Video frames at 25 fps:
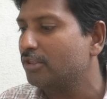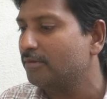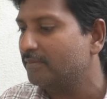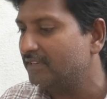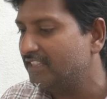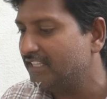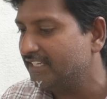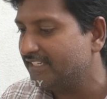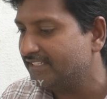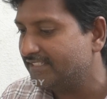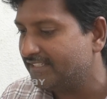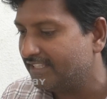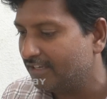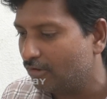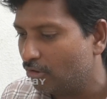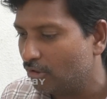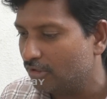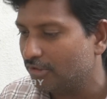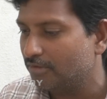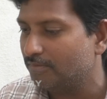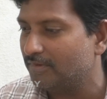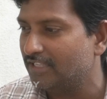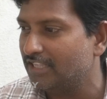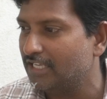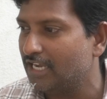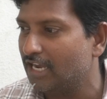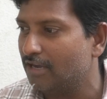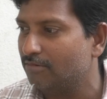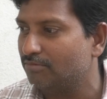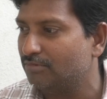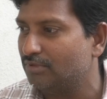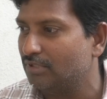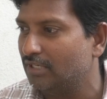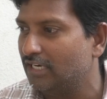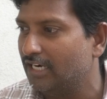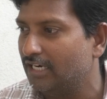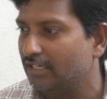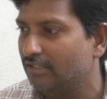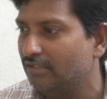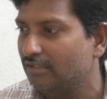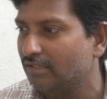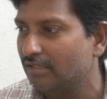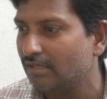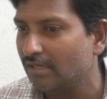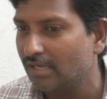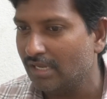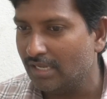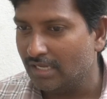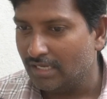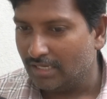కొంతమందికి ఇస్తే కొంతమందికి ఆపుతున్నాడు
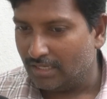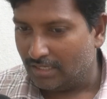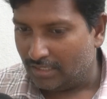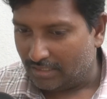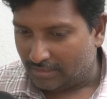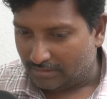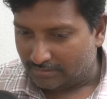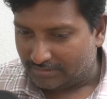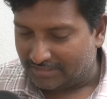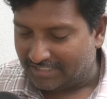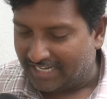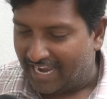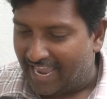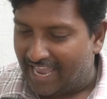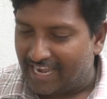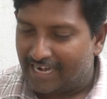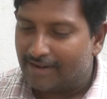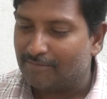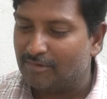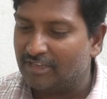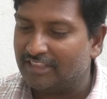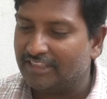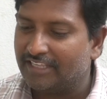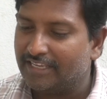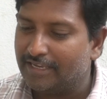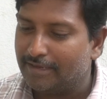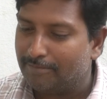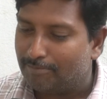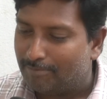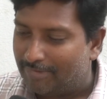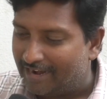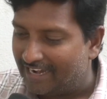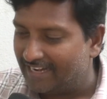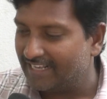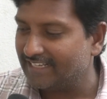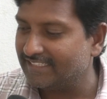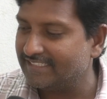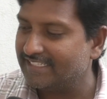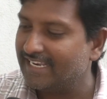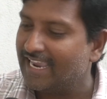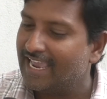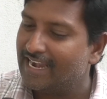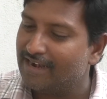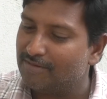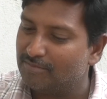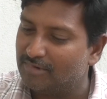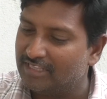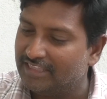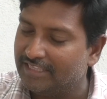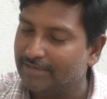చాలామందికి పడక
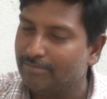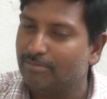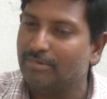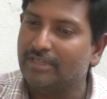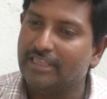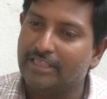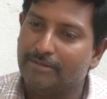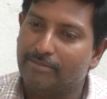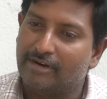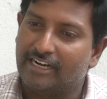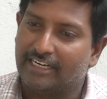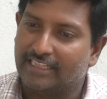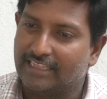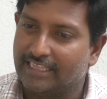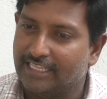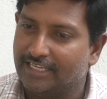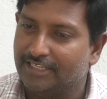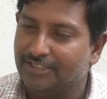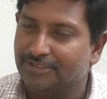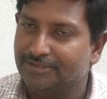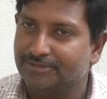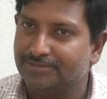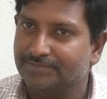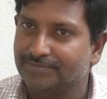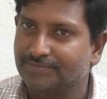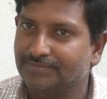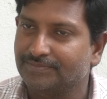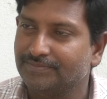చాలామంది ఇబ్బంది పడుతున్నారు